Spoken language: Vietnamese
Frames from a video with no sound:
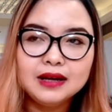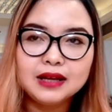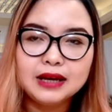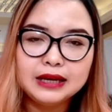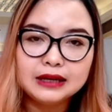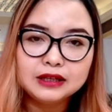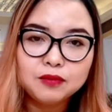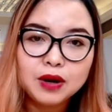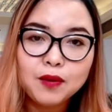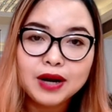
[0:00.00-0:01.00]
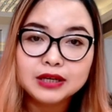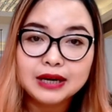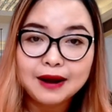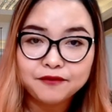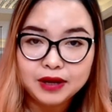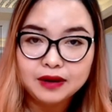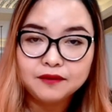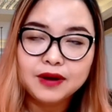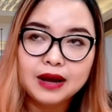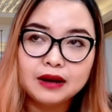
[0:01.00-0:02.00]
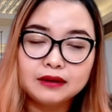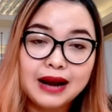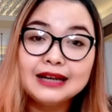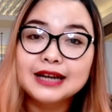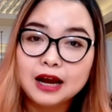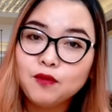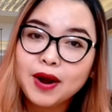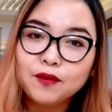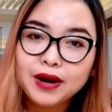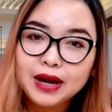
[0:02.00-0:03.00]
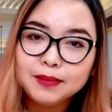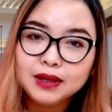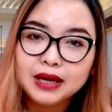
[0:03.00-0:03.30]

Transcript: thì à, trong cái quá trình làm việc và đã trải qua của em á,